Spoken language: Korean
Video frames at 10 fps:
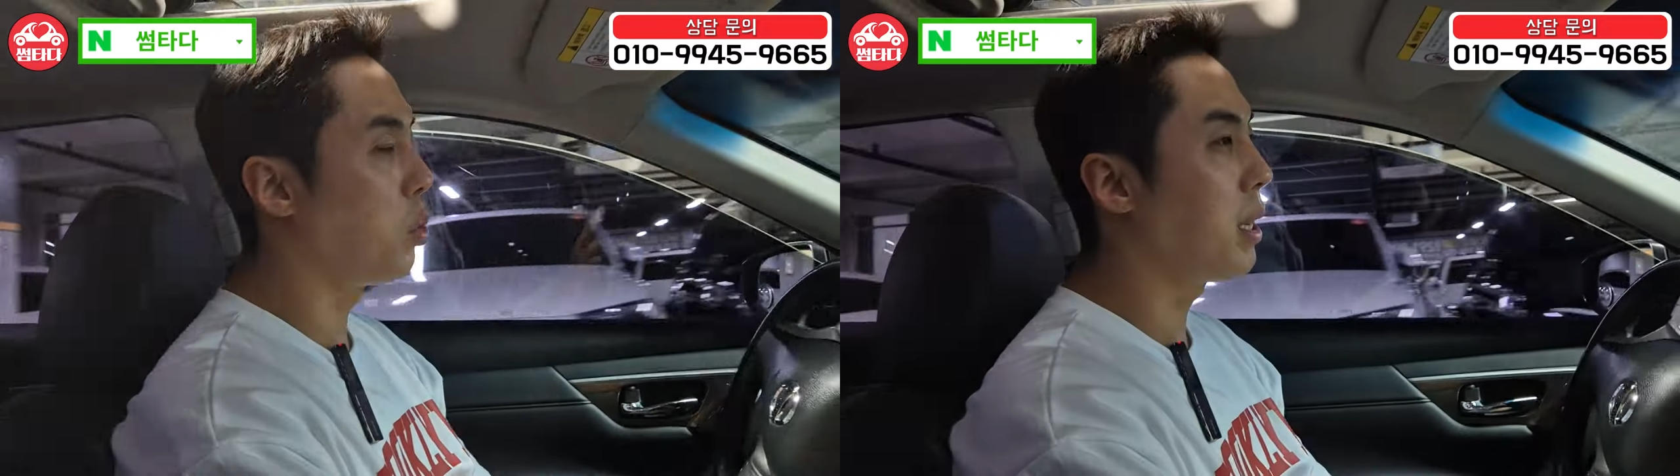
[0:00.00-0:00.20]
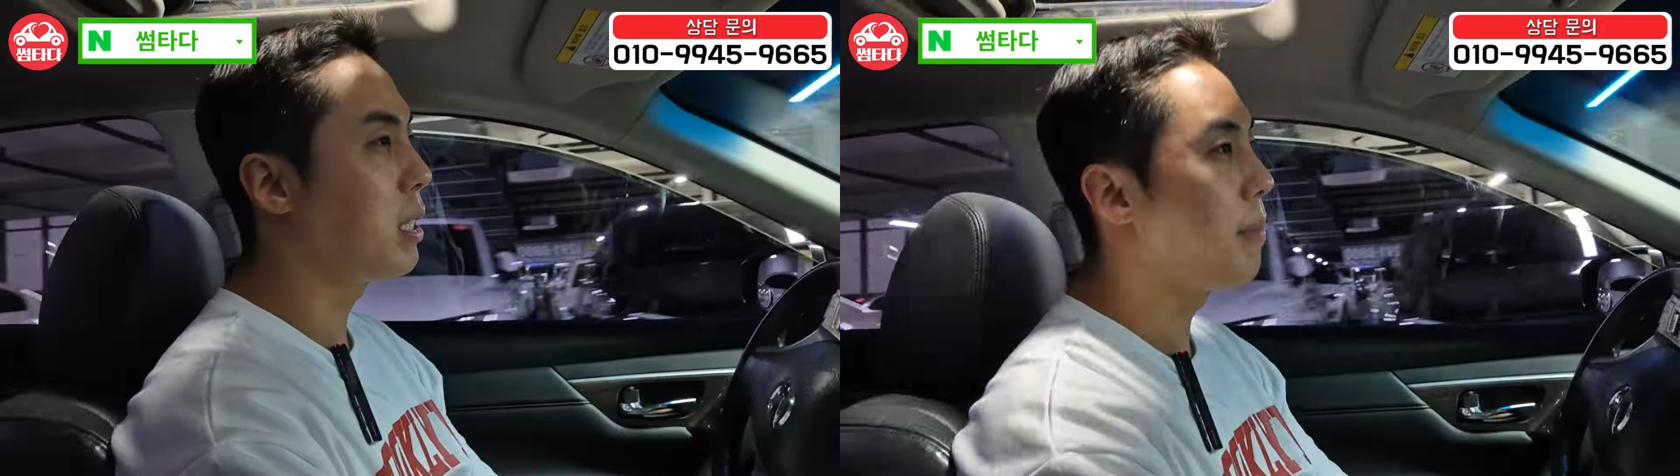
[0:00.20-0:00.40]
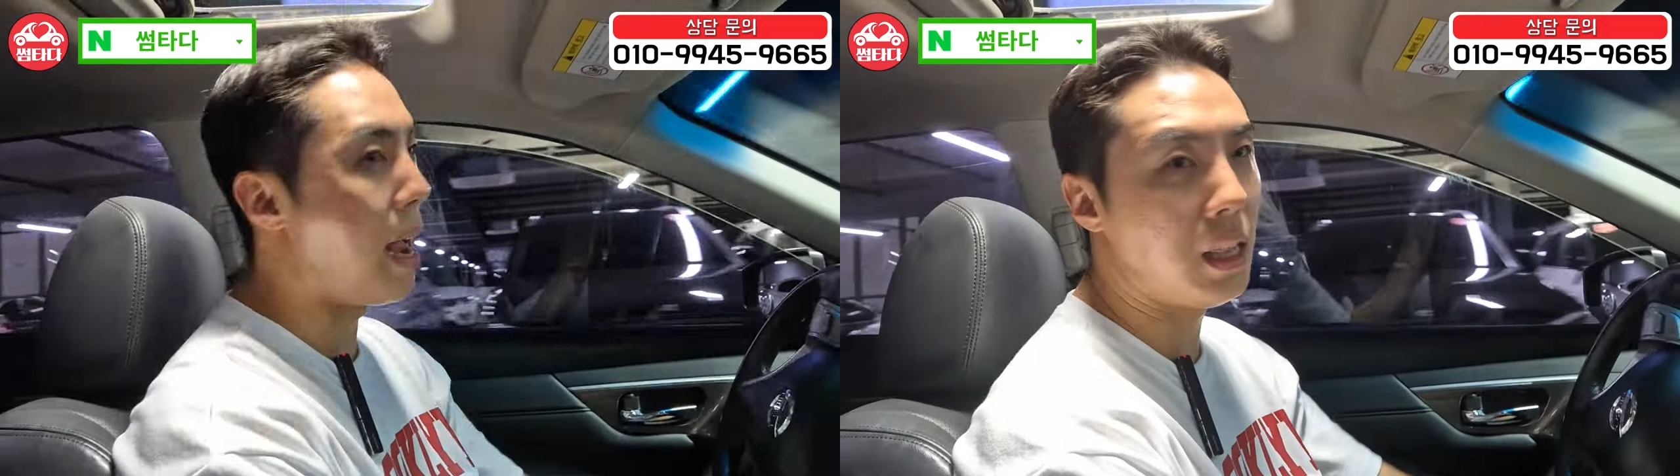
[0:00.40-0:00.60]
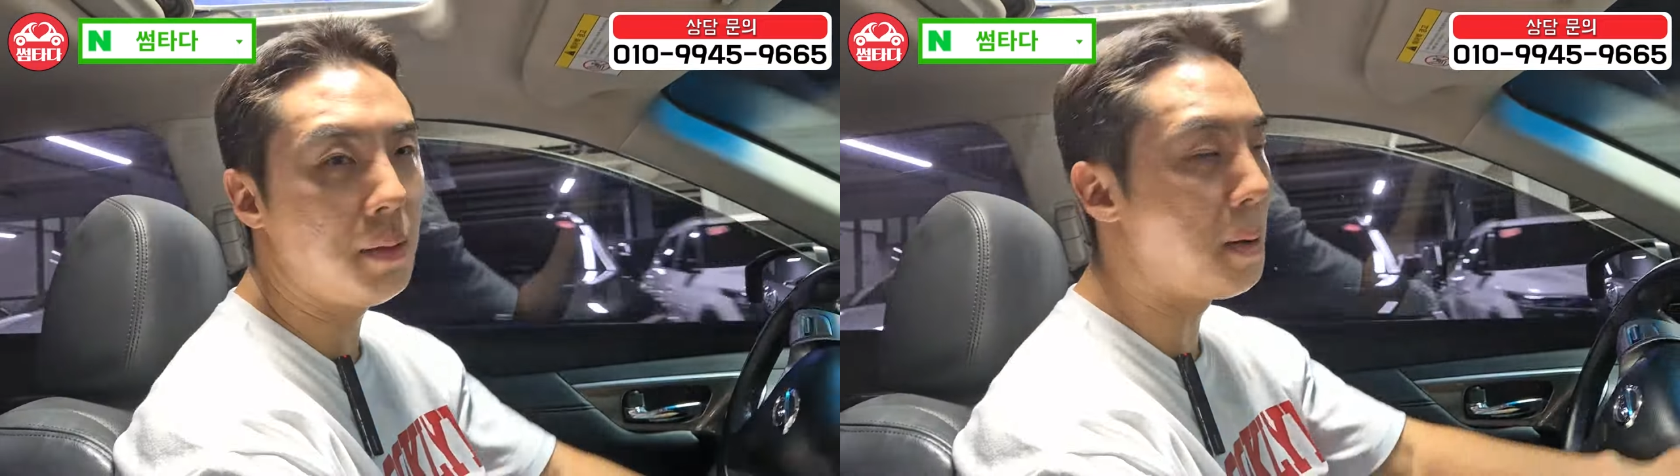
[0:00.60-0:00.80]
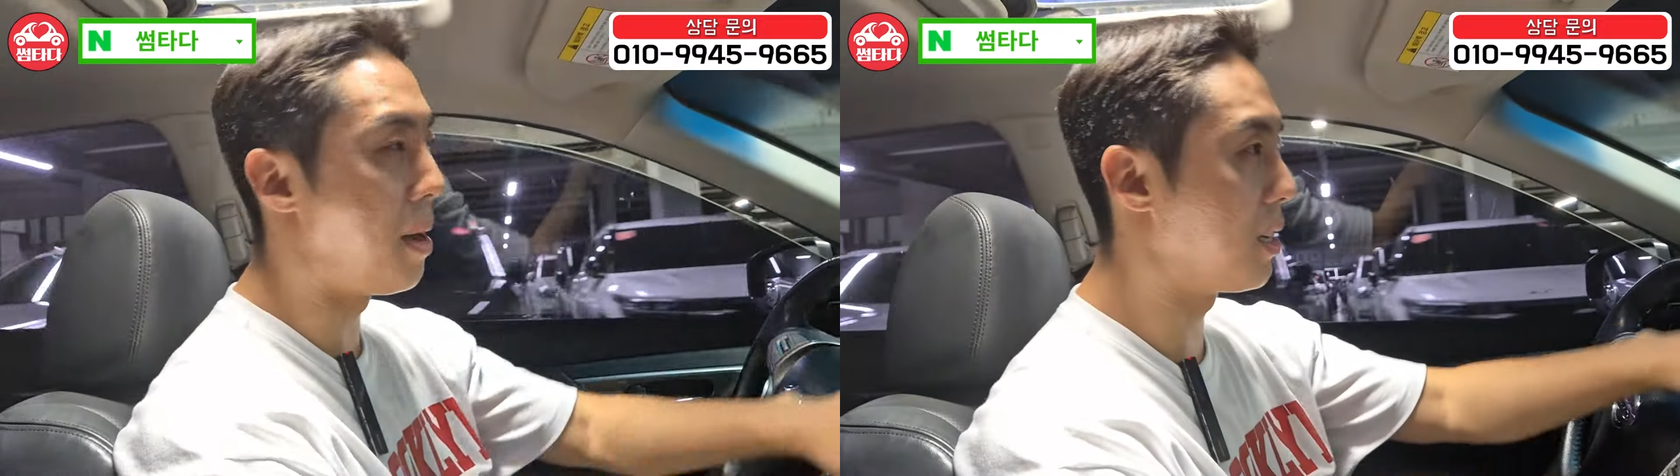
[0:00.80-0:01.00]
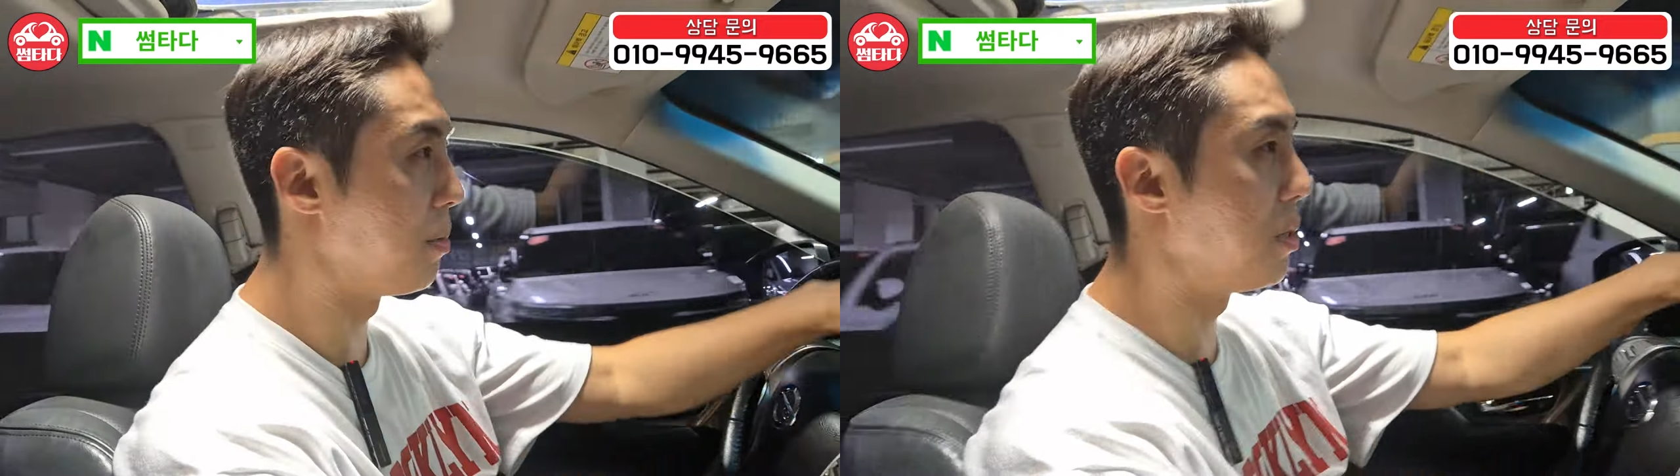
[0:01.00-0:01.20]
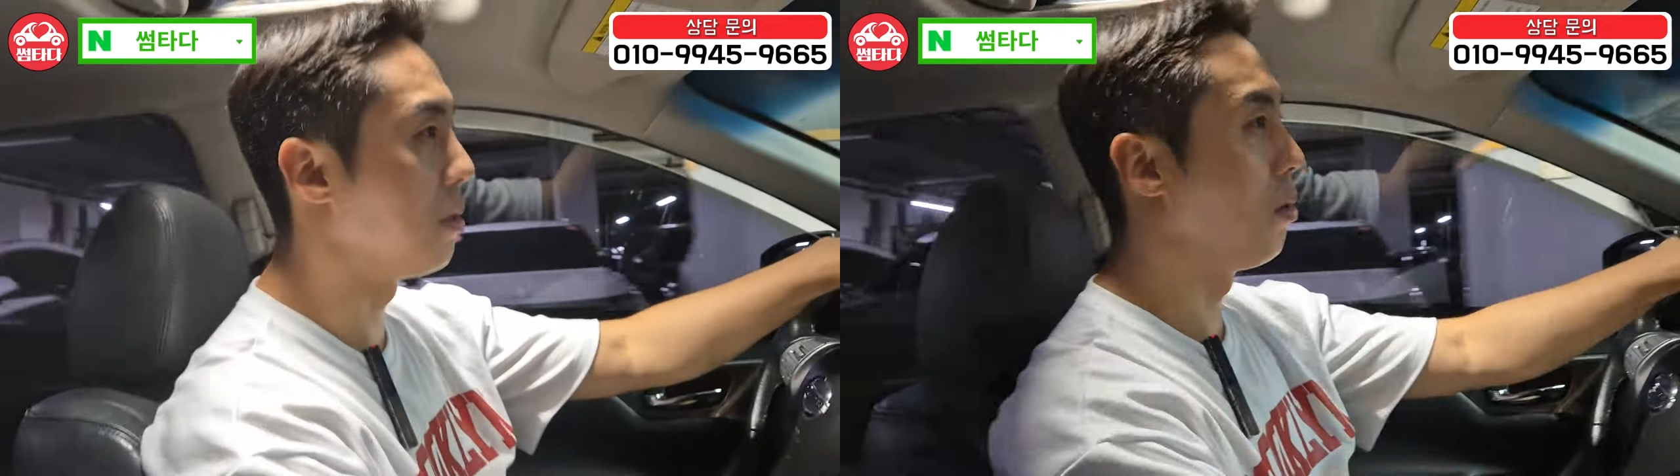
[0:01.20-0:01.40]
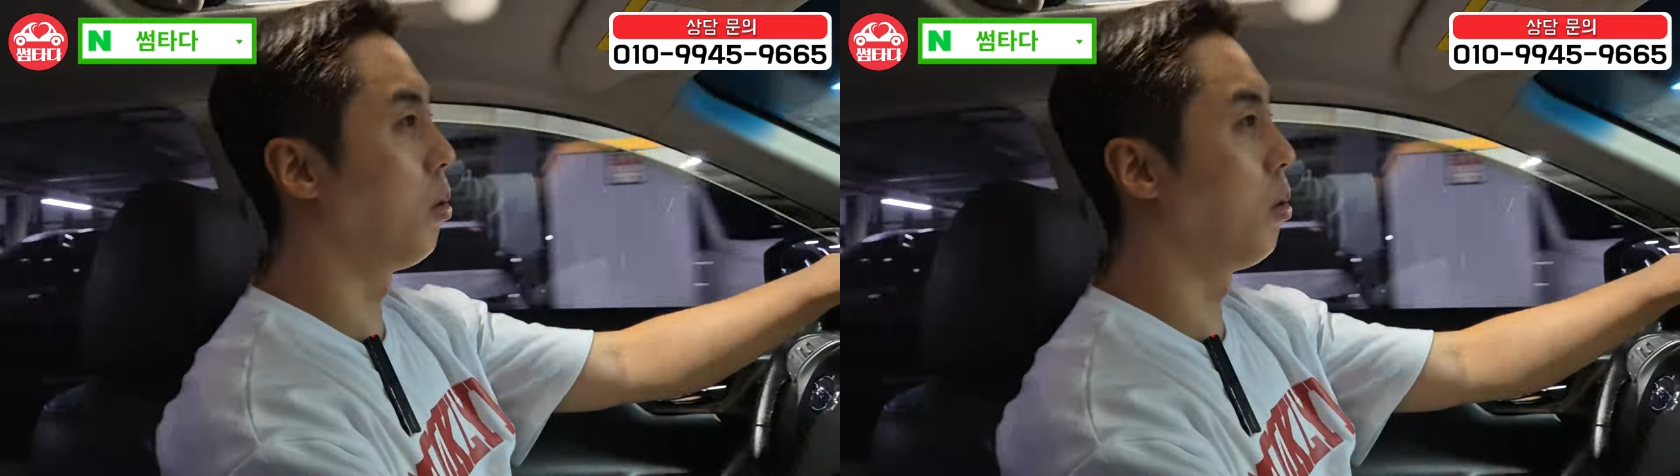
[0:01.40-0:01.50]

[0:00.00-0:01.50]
모르겠지만 알티마만큼은